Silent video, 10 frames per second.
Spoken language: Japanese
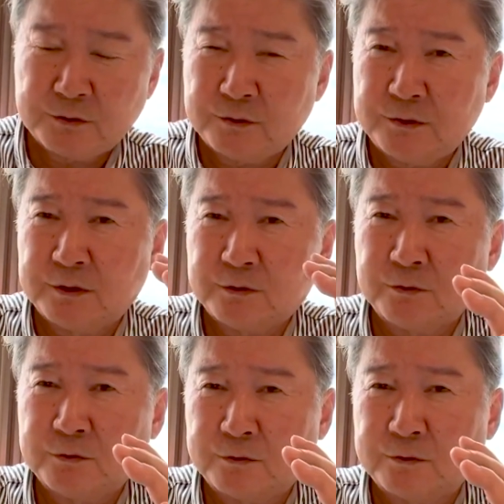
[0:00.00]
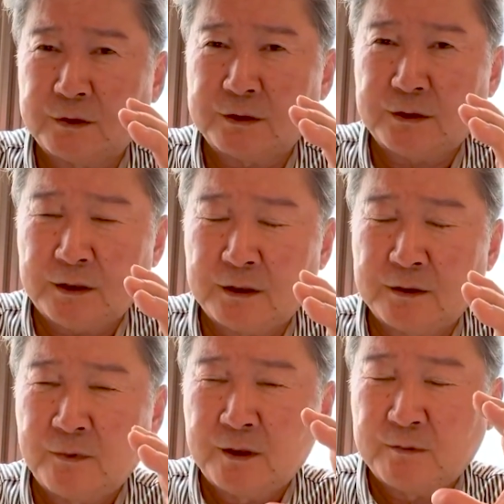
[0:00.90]
預貯金で取っとくんだった
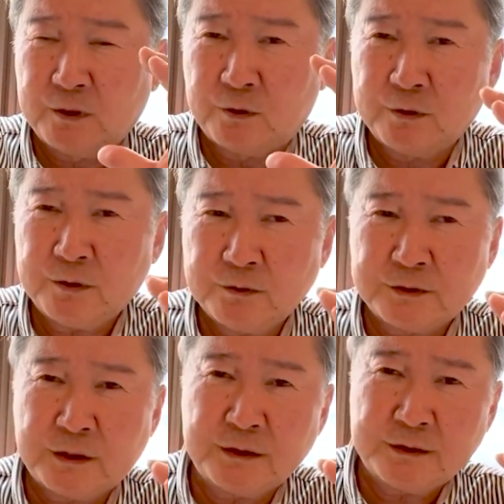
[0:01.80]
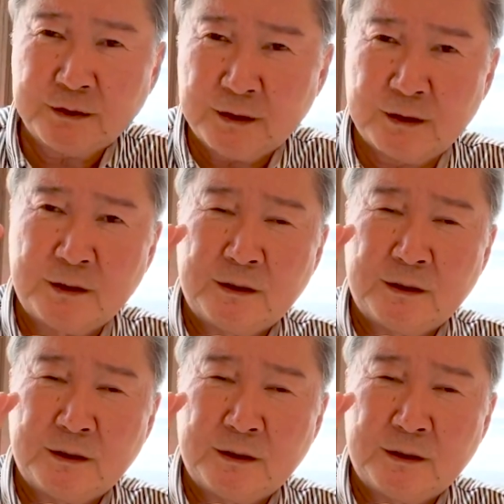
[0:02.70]
ら、まあ、これを使って、